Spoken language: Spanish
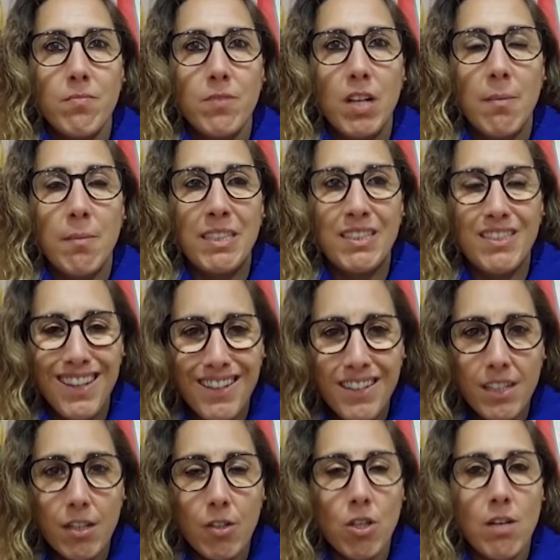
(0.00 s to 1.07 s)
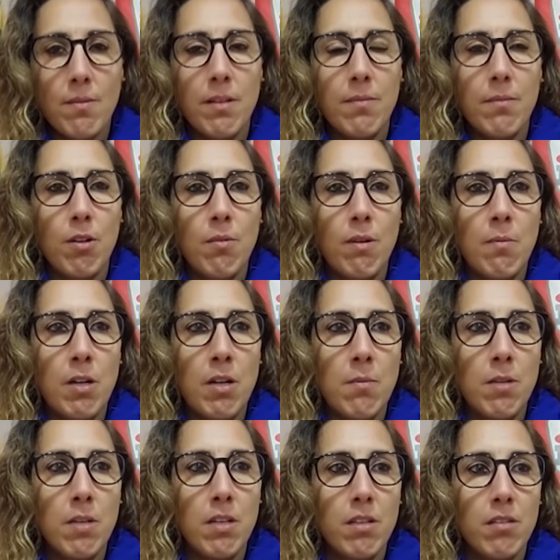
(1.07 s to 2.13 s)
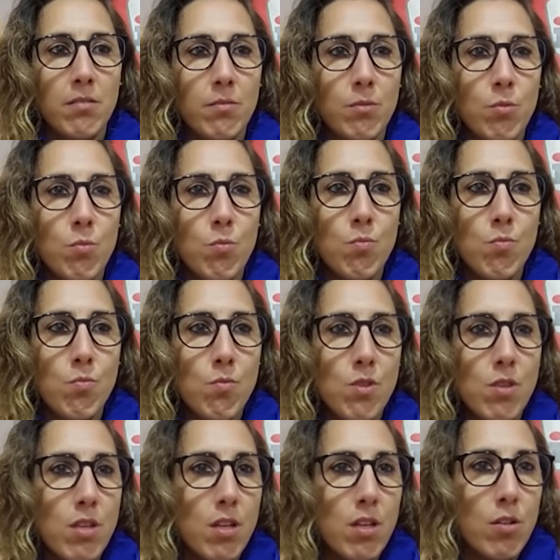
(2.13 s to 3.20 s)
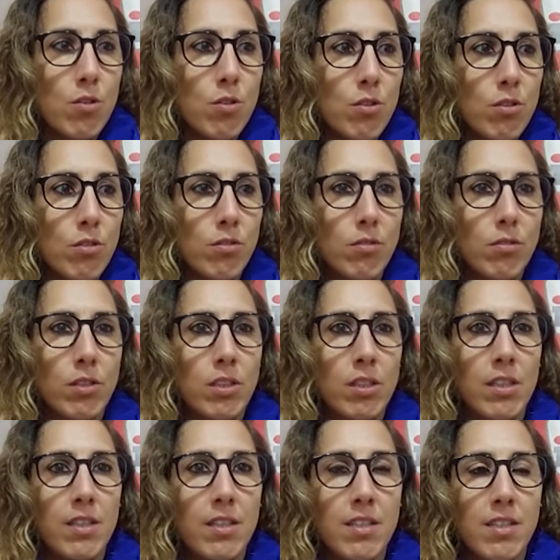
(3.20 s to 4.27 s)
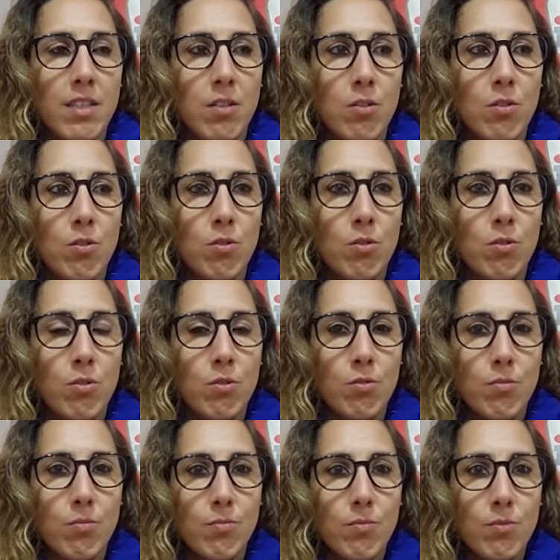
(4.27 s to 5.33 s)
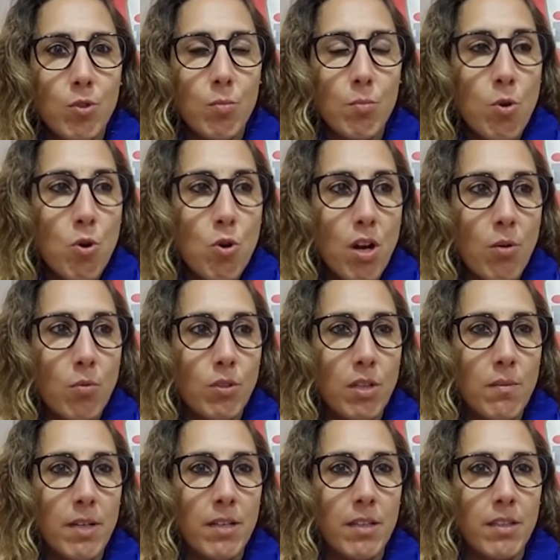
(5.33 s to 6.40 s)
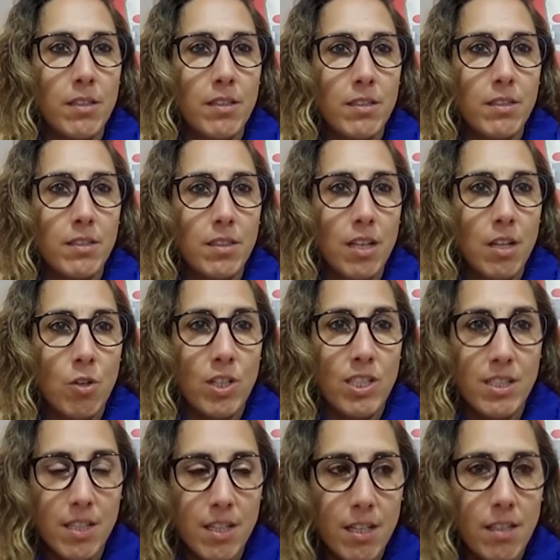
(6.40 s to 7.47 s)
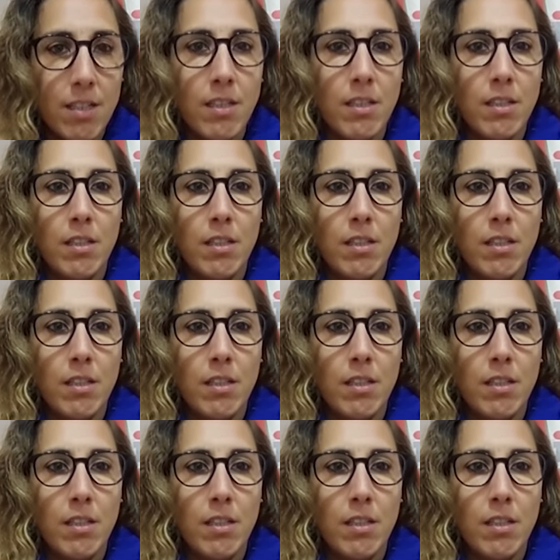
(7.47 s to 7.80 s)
Lamentar que otra vez volvamos a vivir un circo en el que se nos convoca a un debate que no es tal,